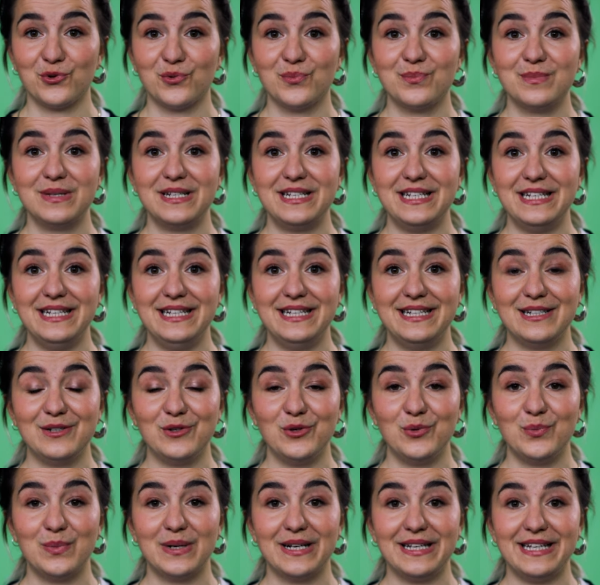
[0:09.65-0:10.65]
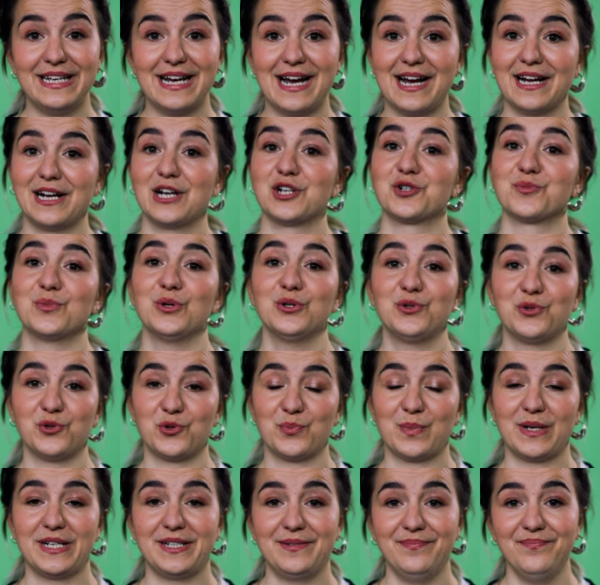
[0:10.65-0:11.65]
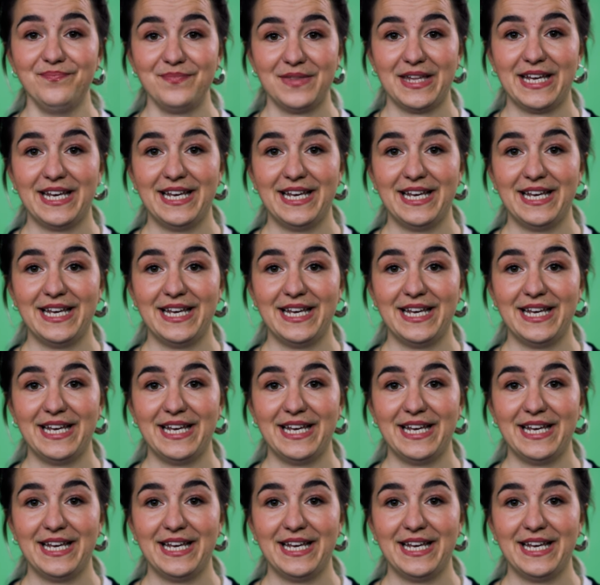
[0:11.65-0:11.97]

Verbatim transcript: um mit ihnen über ihr Engagement zu sprechen.